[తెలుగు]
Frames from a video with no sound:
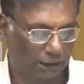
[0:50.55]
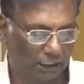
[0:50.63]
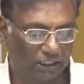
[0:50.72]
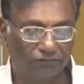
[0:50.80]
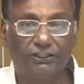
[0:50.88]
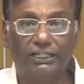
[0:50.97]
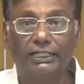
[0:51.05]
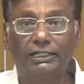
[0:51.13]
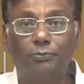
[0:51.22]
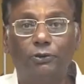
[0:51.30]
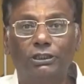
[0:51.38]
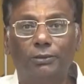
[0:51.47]
మన హాఫ్
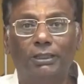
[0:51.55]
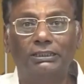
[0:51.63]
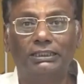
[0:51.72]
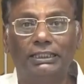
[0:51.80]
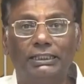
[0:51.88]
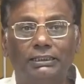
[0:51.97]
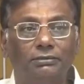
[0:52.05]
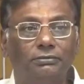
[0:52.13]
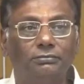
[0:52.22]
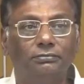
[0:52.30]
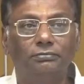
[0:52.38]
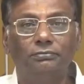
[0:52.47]
టికెట్ ముఖ్యమంత్రి
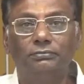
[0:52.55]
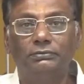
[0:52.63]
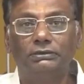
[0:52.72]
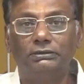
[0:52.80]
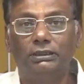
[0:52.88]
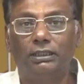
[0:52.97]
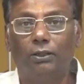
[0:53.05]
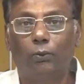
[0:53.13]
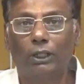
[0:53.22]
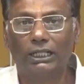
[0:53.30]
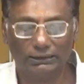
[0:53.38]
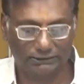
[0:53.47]

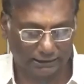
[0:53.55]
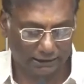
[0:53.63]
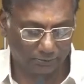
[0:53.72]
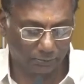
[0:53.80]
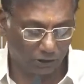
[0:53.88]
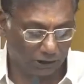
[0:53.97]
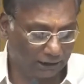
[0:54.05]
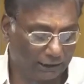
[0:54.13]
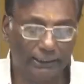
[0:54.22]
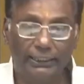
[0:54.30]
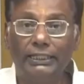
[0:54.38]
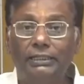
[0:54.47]
వైఎస్ జగన్మోహన్
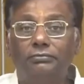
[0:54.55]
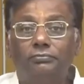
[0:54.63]
రెడ్డి